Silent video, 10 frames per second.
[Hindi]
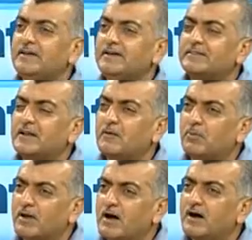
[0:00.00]
इतना
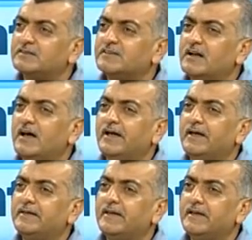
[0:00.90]
बड़ा ख़जाना
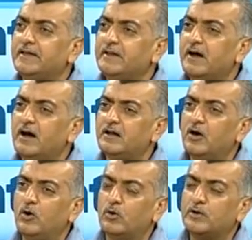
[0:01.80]
है कि ईरान
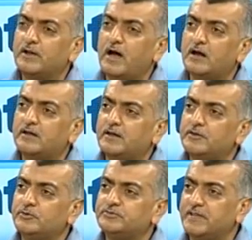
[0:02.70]
और इराक के
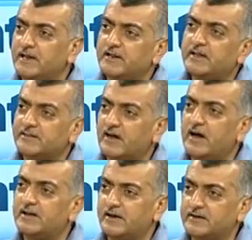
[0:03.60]
जो तेल के
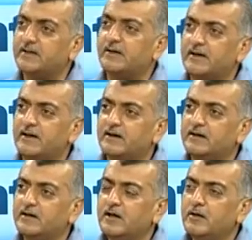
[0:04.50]
ज़ख़ायर इकट्ठे करें ना
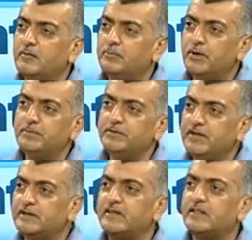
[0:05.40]
फिर भी
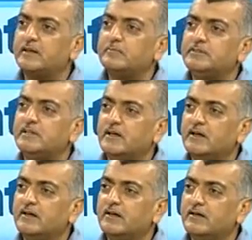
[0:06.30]
ये ज़्यादा कीमती है
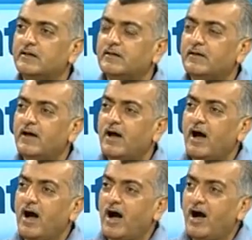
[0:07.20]

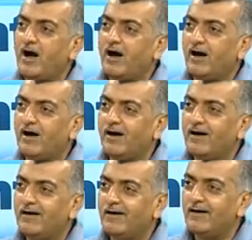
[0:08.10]
अच्छा अगर इसको हम
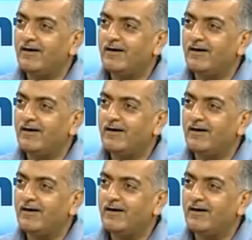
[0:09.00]
ऑयल के